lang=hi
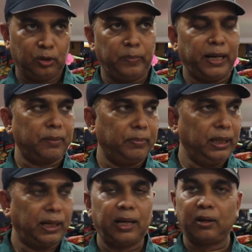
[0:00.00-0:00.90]
जो तो प्यार
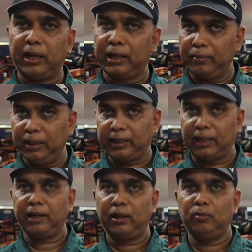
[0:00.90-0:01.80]
मिल रहा है और आगे मिलता
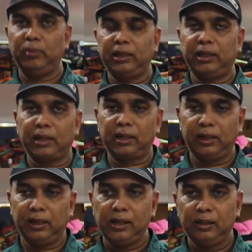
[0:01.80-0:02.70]
रहेगा उम्मीद करते
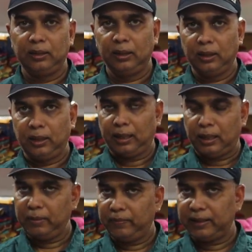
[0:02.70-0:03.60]
हैं जी बिल्कुल
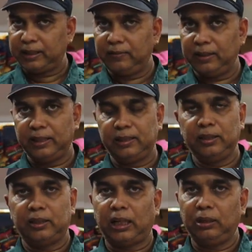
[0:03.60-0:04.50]
अभी फेस्टिवल
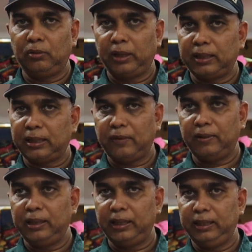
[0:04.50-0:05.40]
सीजन चालू हो गया
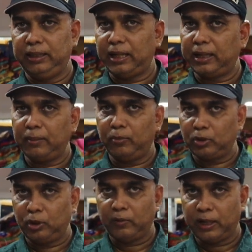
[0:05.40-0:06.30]
सावन तीजी आगे
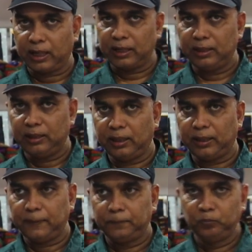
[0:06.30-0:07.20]
बहुत त्योहार का सीजन
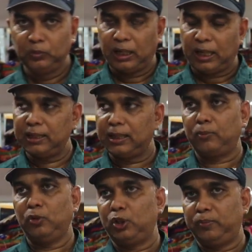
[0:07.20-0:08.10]
है हम्म, आज
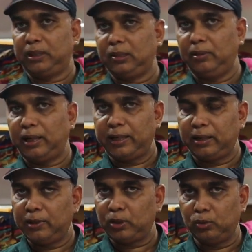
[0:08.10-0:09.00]
आपको स्पेशल वेरायटी
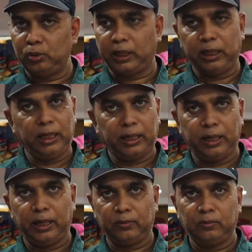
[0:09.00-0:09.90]
में सूट की लेके
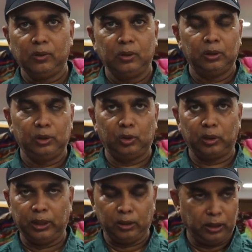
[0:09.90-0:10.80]
आया हूँ
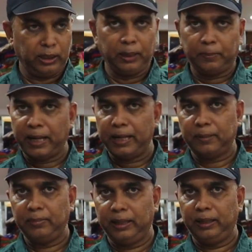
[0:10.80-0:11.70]
जो गिफ्ट
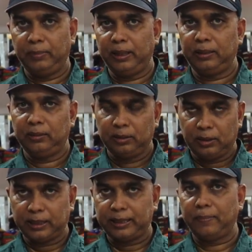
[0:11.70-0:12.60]
आइटम देने में
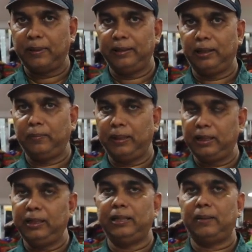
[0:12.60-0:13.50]
रक्षाबंधन पे
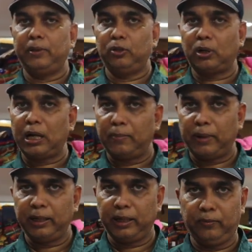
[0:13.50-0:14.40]
तीजिया पे जो काम
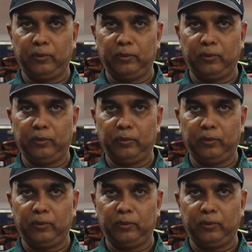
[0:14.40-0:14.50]
आएगी